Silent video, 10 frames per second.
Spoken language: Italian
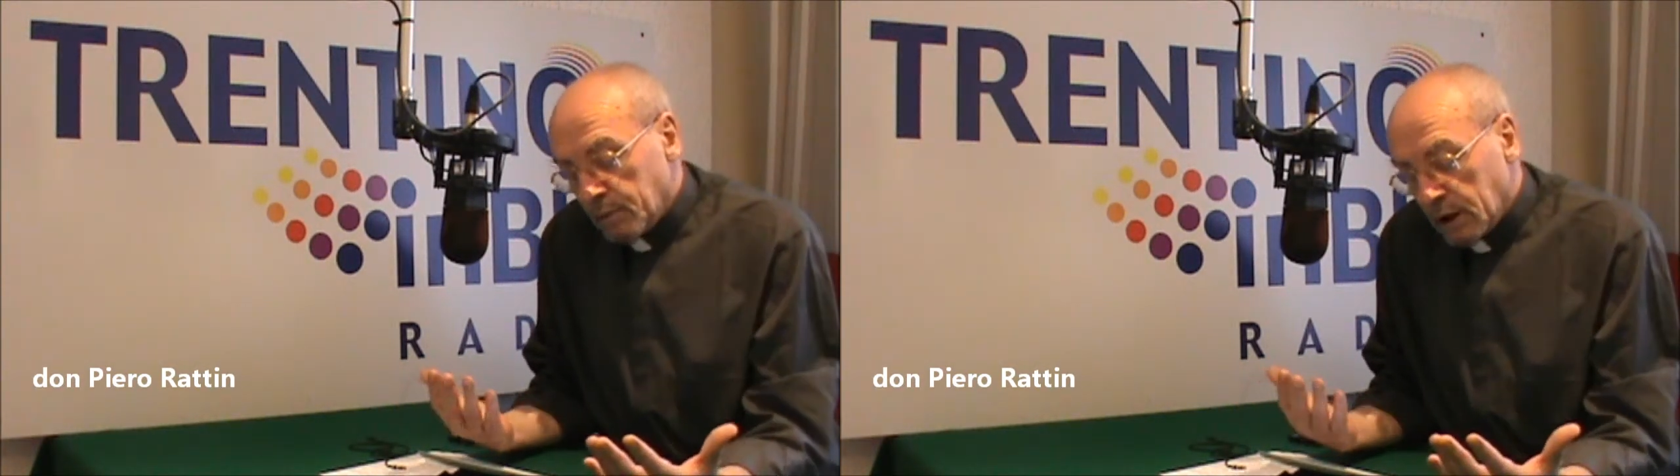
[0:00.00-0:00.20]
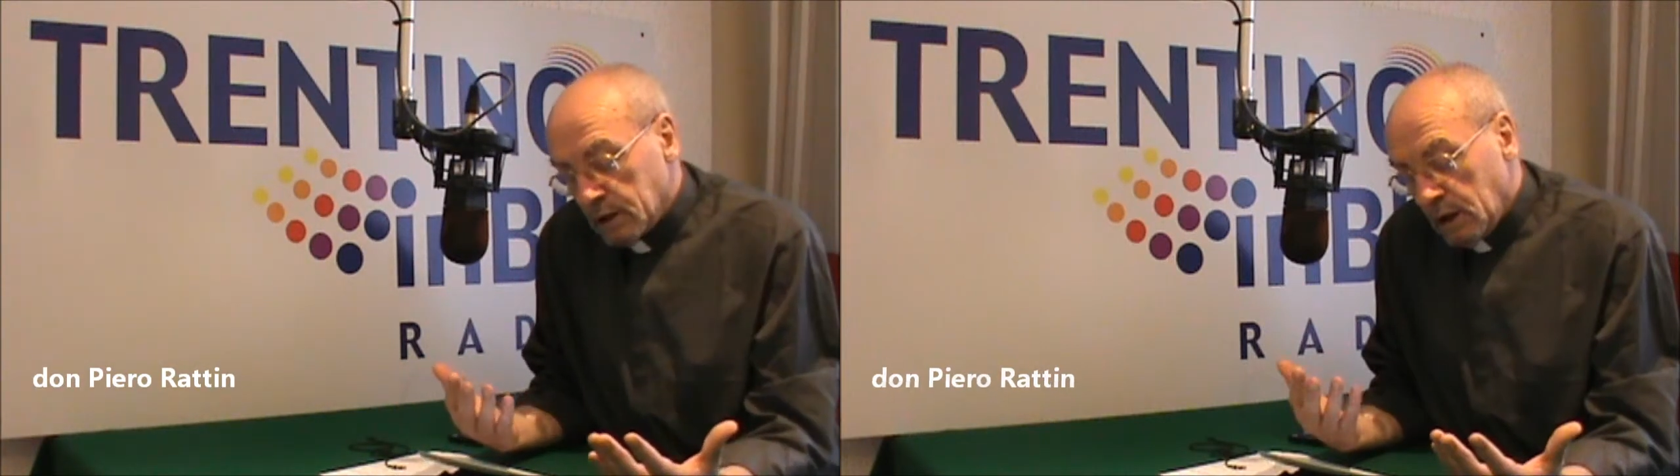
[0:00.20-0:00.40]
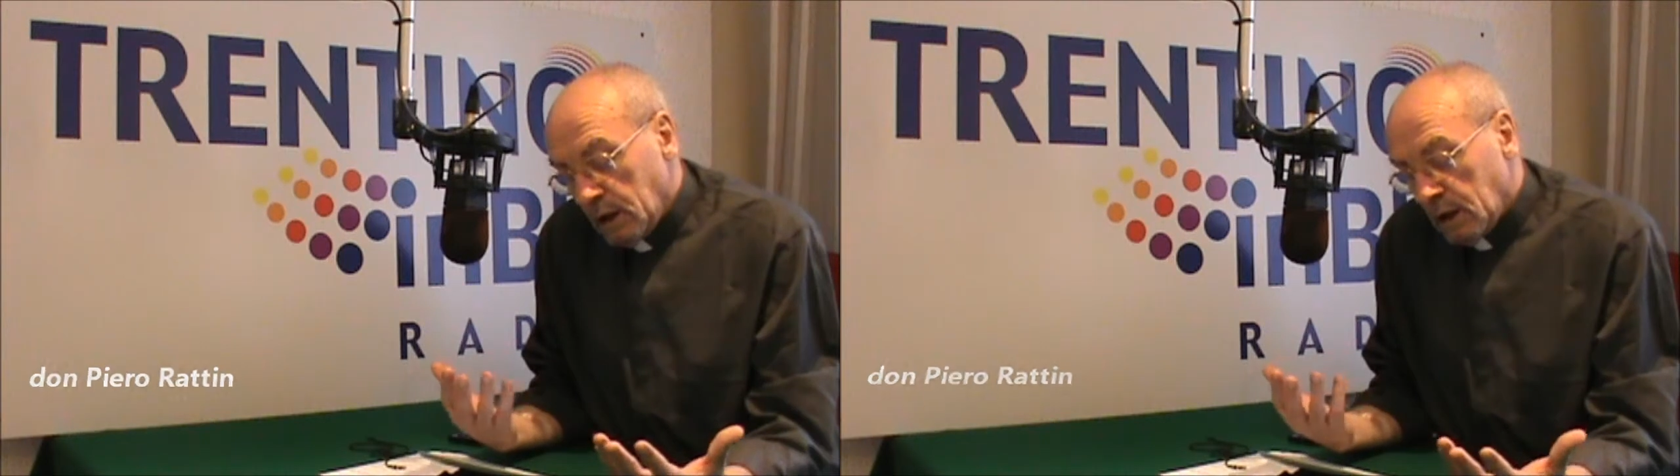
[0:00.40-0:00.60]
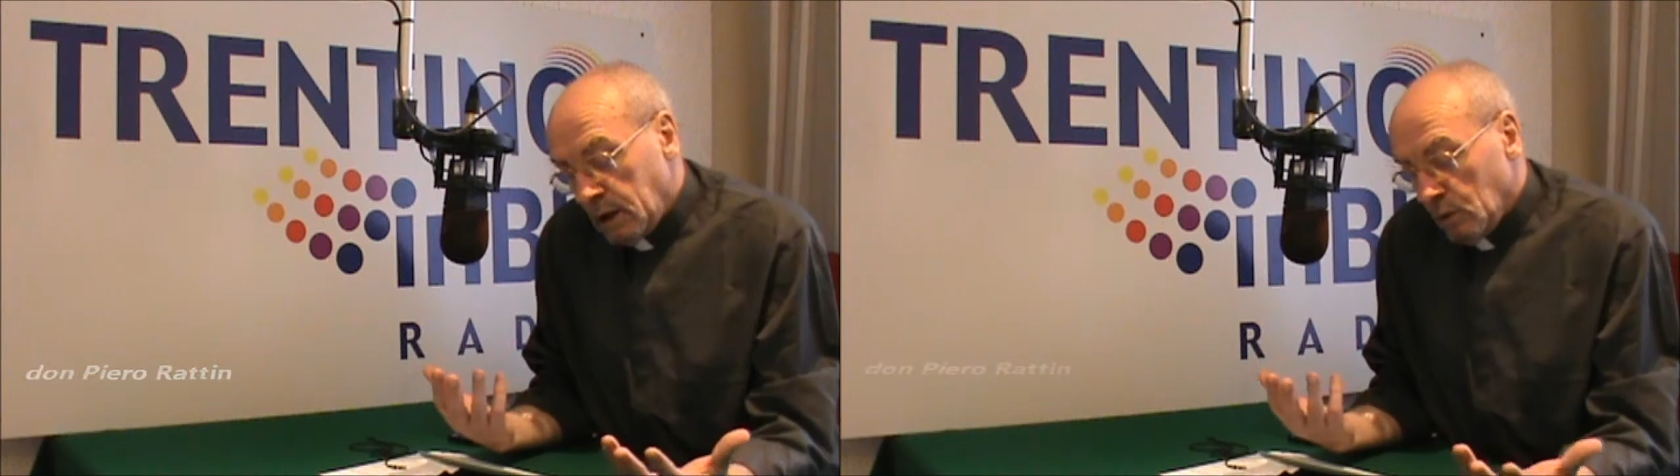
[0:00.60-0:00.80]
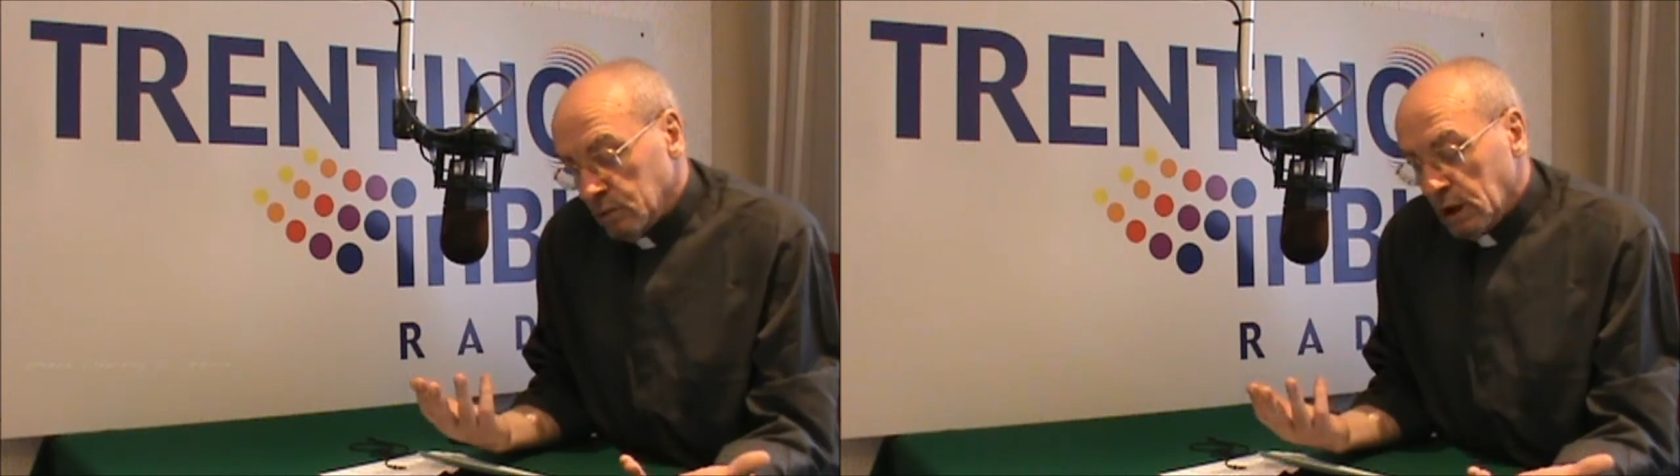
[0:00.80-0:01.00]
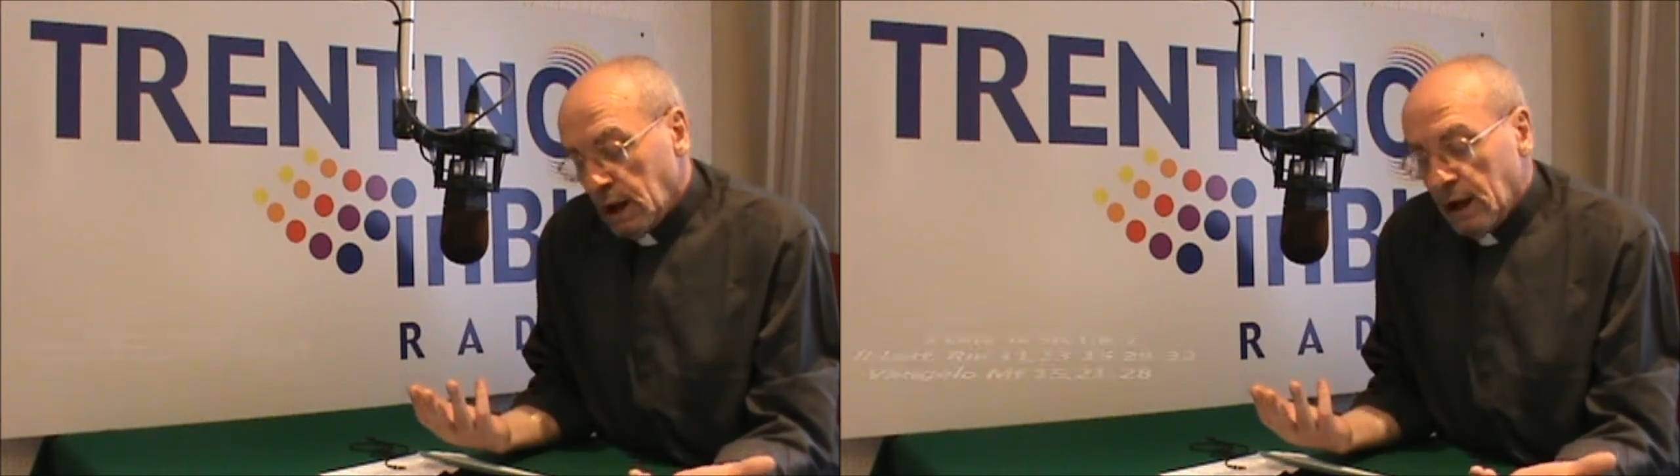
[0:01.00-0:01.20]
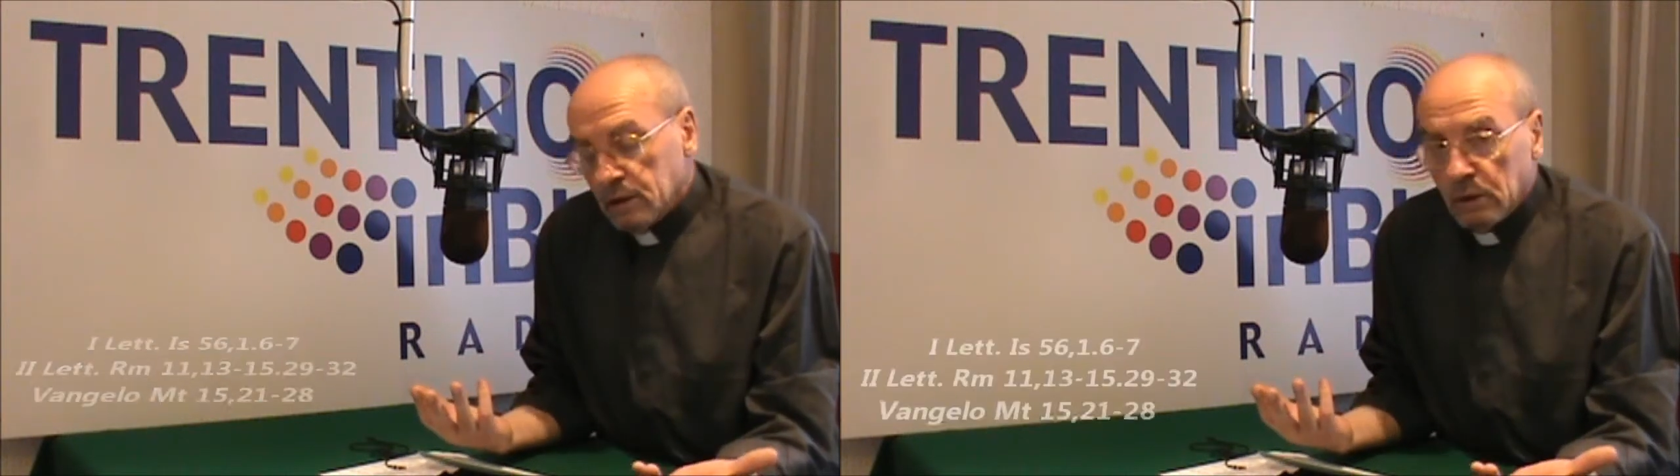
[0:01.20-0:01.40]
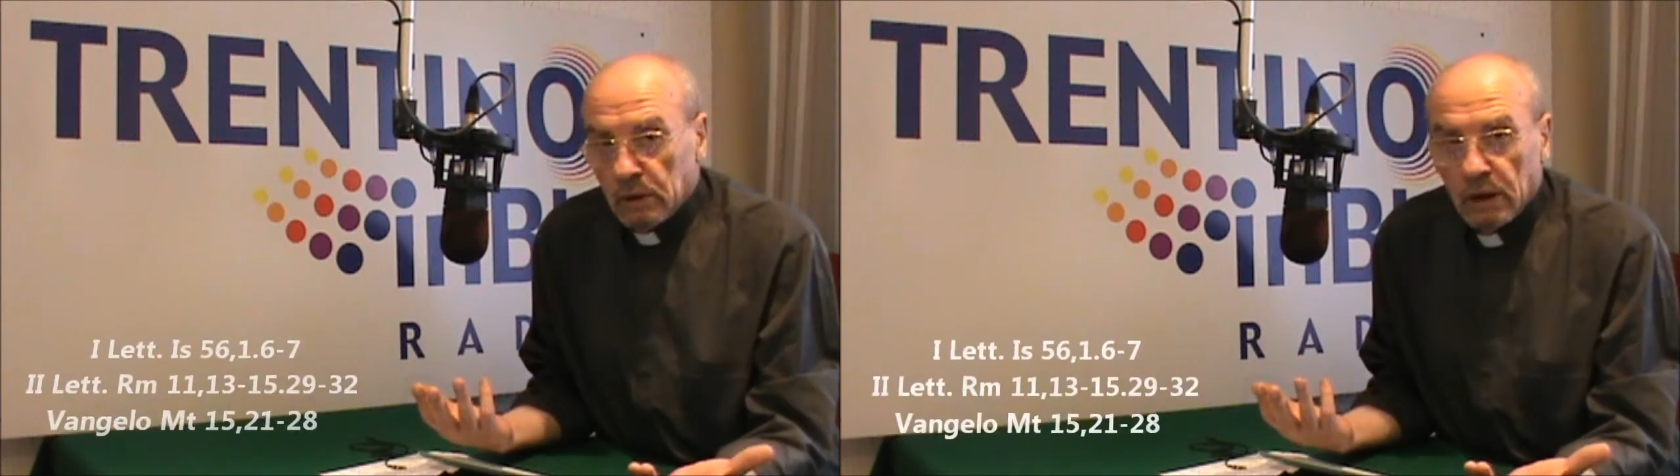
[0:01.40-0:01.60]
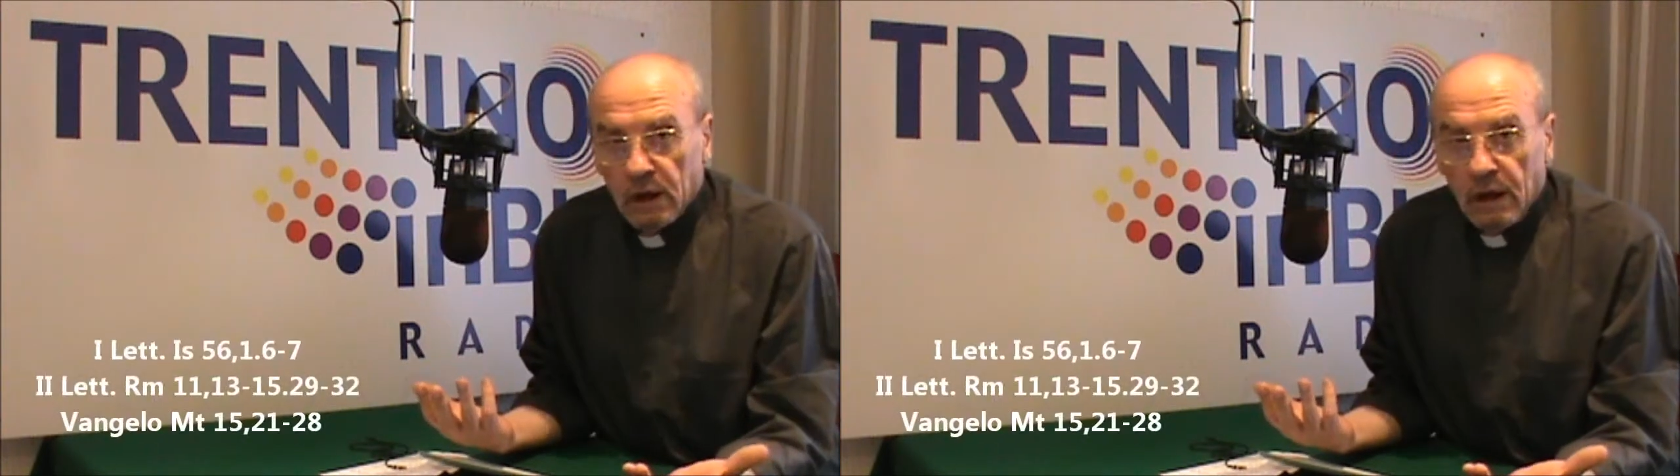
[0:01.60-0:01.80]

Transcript: preghiere non di rado